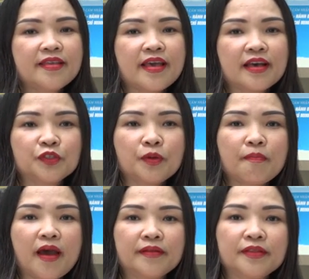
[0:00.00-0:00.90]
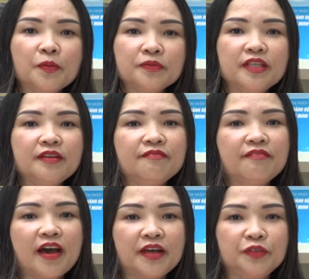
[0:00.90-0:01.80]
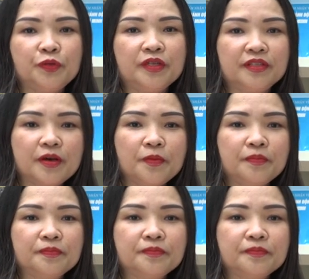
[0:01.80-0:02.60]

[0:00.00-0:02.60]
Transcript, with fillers: nhà xuất bản thông tin và truyền thông.